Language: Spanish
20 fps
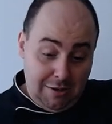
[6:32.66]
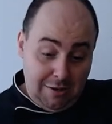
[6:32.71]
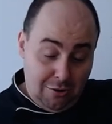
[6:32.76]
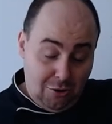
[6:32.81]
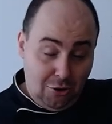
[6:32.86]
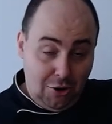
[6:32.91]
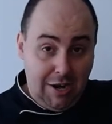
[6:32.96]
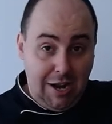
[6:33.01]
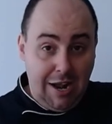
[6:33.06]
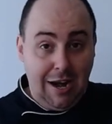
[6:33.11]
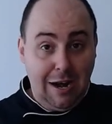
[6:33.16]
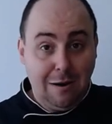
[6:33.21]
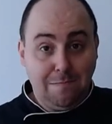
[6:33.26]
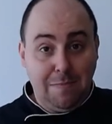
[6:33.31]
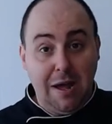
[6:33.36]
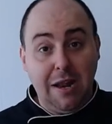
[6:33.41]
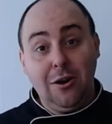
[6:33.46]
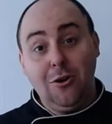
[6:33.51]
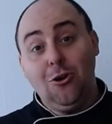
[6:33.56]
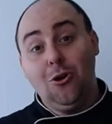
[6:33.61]
hornear el
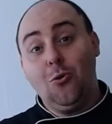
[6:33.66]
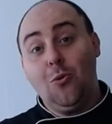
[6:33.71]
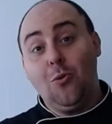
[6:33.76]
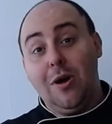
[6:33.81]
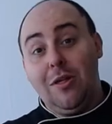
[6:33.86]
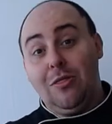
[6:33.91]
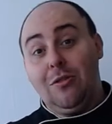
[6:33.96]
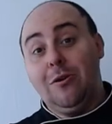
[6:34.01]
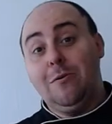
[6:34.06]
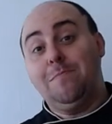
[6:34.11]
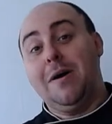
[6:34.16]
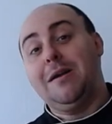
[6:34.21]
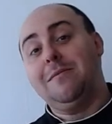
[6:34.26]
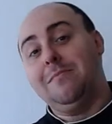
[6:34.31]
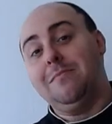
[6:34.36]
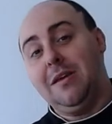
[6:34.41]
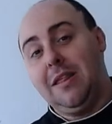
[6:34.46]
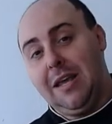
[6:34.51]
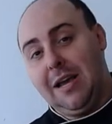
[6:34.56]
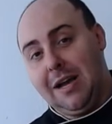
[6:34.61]
pan, no cuando el
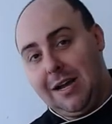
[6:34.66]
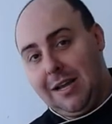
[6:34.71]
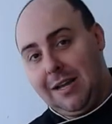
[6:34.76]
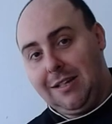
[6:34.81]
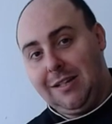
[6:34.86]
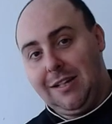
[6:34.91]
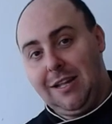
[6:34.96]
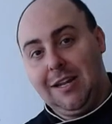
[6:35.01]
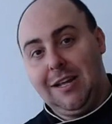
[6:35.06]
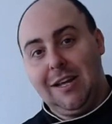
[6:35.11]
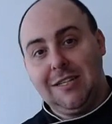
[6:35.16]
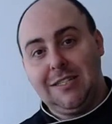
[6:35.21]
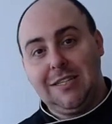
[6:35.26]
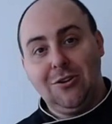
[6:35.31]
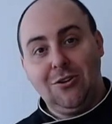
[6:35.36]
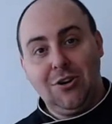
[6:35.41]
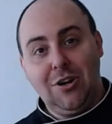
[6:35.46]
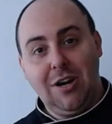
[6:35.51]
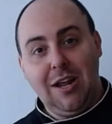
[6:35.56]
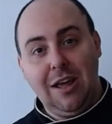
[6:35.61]
pan me diga que tiene que
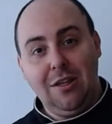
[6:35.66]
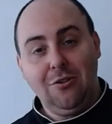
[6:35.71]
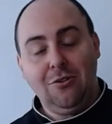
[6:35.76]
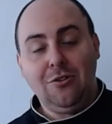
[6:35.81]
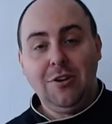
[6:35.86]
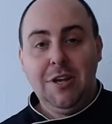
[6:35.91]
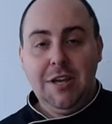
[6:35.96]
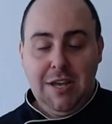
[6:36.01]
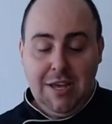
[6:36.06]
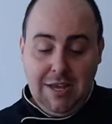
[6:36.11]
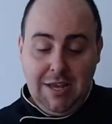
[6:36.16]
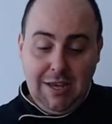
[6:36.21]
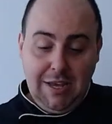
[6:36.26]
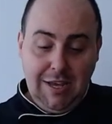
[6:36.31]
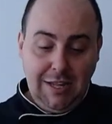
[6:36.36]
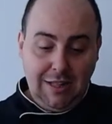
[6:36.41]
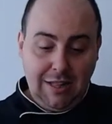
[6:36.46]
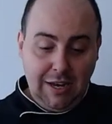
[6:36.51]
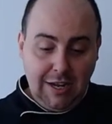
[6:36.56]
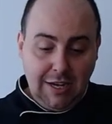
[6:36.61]
ser horneado.
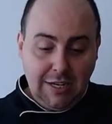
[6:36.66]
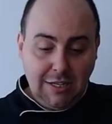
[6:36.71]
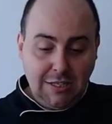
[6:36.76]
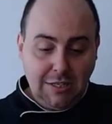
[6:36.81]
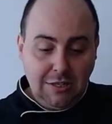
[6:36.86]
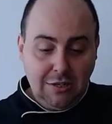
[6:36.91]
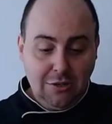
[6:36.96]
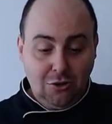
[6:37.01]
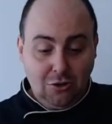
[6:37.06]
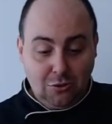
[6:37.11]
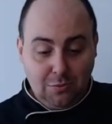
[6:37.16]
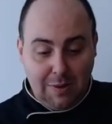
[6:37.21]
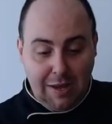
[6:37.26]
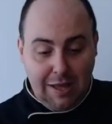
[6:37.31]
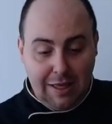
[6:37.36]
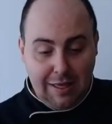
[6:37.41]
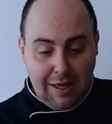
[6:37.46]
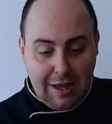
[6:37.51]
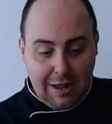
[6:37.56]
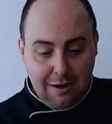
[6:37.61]
Y tres, nos
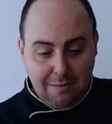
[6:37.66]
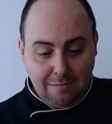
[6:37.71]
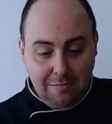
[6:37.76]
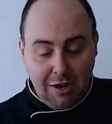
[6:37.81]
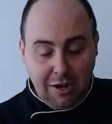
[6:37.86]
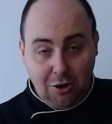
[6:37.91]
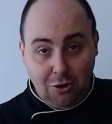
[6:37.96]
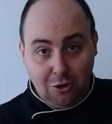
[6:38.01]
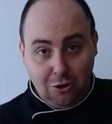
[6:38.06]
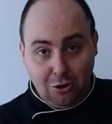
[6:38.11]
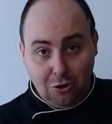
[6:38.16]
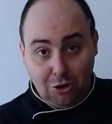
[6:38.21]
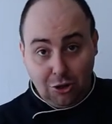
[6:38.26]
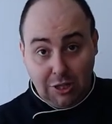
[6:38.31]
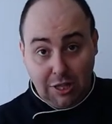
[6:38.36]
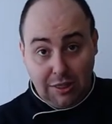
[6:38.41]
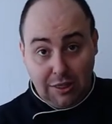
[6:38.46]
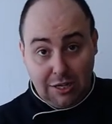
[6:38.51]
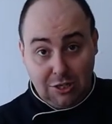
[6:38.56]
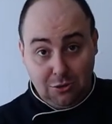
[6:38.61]
va a dar mejor
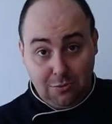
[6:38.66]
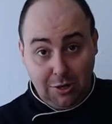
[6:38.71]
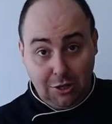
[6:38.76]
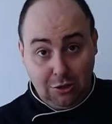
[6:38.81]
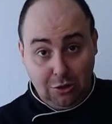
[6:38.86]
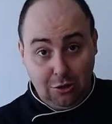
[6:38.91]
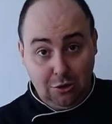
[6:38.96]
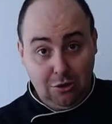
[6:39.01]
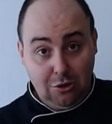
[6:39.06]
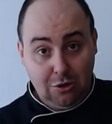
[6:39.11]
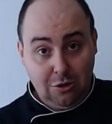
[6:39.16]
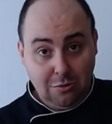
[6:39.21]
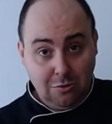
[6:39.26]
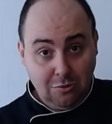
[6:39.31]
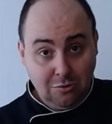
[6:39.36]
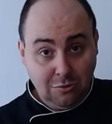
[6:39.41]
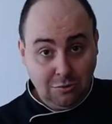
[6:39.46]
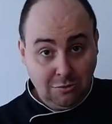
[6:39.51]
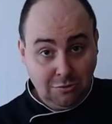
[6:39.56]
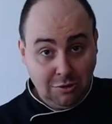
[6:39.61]
corteza, sobre todo,
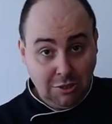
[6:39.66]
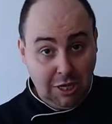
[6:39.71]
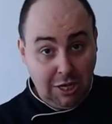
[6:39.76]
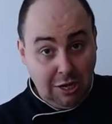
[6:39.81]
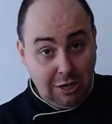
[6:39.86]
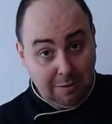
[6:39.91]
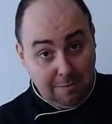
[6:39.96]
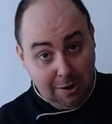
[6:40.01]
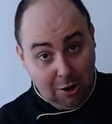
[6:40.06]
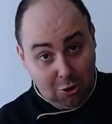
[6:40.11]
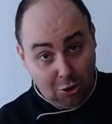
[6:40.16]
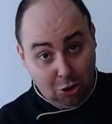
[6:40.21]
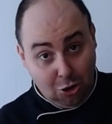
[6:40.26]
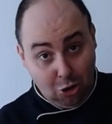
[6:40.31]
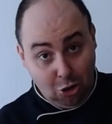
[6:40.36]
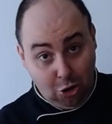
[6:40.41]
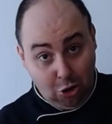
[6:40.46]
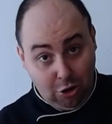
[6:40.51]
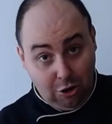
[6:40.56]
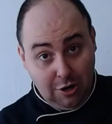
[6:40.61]
un, y mejor
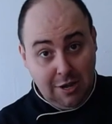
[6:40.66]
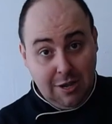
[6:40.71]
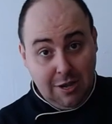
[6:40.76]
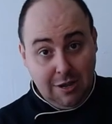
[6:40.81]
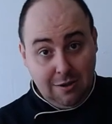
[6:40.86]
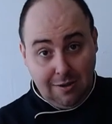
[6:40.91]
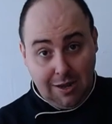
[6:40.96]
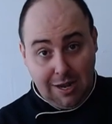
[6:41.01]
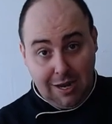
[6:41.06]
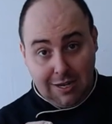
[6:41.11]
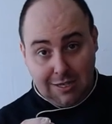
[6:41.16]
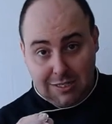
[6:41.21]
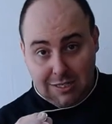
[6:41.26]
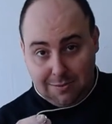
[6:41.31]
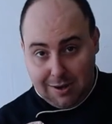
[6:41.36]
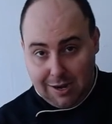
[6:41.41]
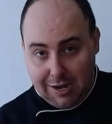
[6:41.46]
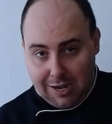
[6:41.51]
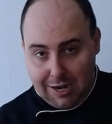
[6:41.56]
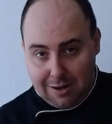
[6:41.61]
color. ¿vale? Se
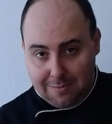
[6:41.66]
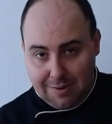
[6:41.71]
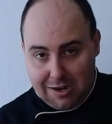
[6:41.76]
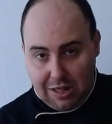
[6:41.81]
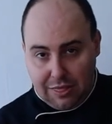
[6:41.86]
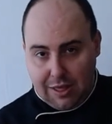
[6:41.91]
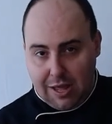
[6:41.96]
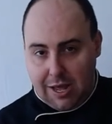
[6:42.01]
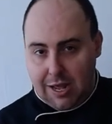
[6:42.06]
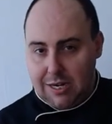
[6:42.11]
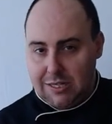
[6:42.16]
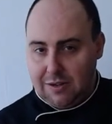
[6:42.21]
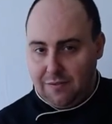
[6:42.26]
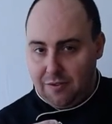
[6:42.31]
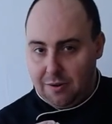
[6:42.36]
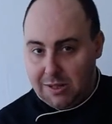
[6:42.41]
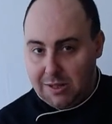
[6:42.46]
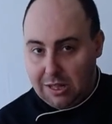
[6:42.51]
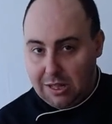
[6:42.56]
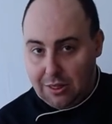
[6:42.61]
va a caramelizar, esa
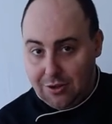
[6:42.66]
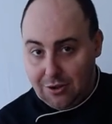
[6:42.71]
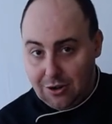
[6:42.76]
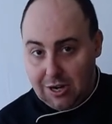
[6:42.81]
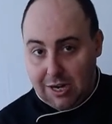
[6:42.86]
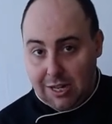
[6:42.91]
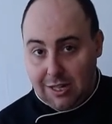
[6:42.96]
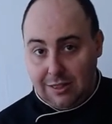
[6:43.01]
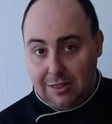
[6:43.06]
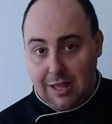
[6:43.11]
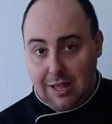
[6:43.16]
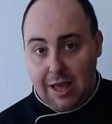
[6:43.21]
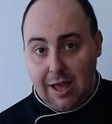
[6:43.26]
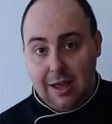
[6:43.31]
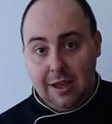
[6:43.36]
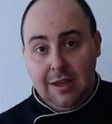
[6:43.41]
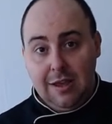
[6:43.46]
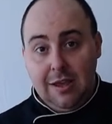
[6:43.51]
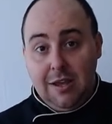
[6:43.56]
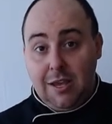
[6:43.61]
fermentación
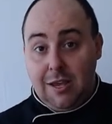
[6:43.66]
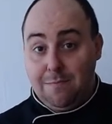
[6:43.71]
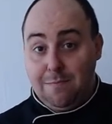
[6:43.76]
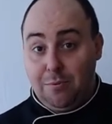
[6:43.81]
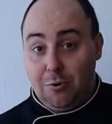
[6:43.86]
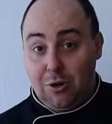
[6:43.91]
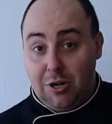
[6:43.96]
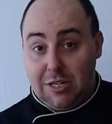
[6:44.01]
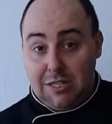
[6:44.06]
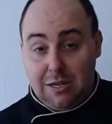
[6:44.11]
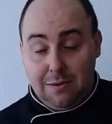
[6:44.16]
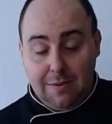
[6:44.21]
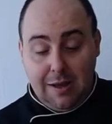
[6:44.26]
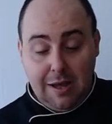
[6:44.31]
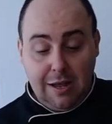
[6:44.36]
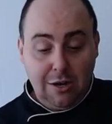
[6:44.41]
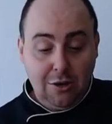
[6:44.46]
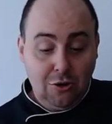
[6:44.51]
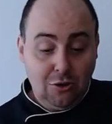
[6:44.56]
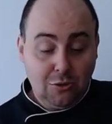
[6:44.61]
lenta y
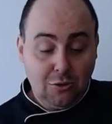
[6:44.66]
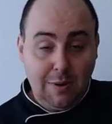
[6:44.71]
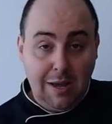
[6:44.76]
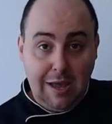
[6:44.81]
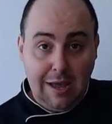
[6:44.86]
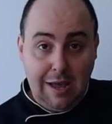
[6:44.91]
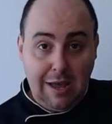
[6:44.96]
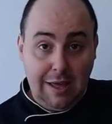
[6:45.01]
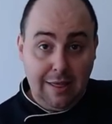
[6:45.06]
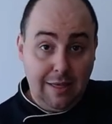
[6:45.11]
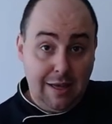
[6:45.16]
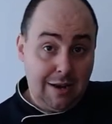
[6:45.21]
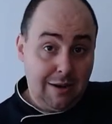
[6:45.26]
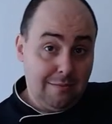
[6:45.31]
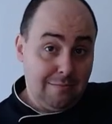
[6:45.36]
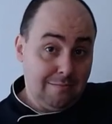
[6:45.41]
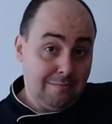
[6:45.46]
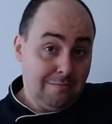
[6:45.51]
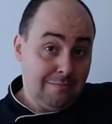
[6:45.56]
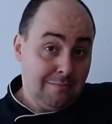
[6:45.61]
progresiva nos va a
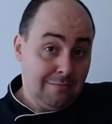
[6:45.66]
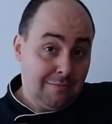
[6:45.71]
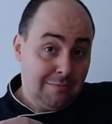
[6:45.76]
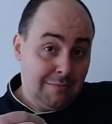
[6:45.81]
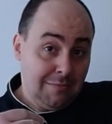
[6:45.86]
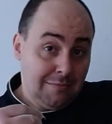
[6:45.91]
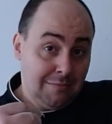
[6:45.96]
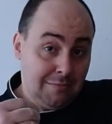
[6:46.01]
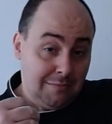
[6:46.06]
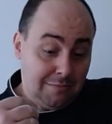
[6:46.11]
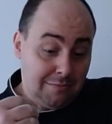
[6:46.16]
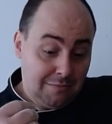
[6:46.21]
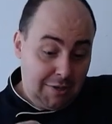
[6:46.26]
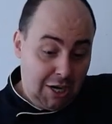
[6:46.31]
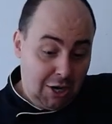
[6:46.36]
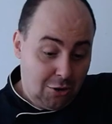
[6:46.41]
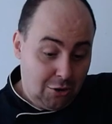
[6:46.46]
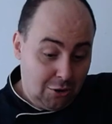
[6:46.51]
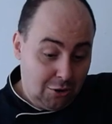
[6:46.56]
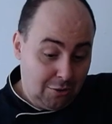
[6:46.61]
dar mm,
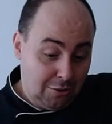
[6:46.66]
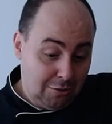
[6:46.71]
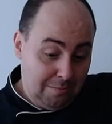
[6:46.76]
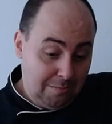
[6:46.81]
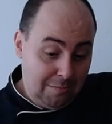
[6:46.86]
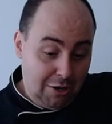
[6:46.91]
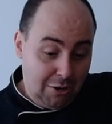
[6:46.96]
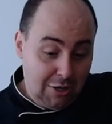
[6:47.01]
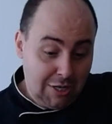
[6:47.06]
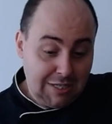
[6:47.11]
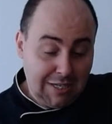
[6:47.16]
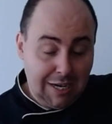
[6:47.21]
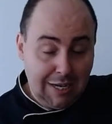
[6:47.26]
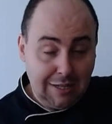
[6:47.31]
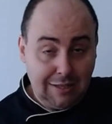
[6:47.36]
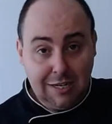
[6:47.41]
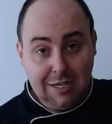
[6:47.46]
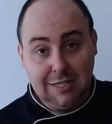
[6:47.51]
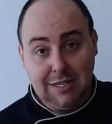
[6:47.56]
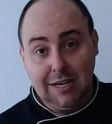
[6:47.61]
mejor, mejores
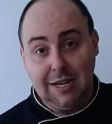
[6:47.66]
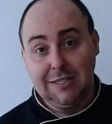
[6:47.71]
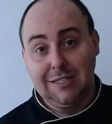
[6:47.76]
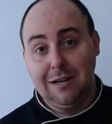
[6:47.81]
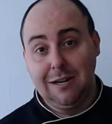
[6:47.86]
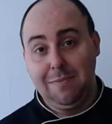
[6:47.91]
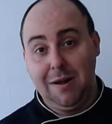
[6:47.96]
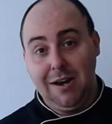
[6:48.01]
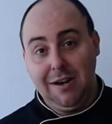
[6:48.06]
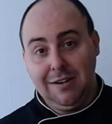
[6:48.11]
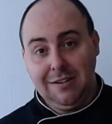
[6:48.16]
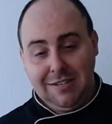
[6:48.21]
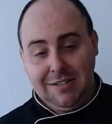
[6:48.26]
características al pan.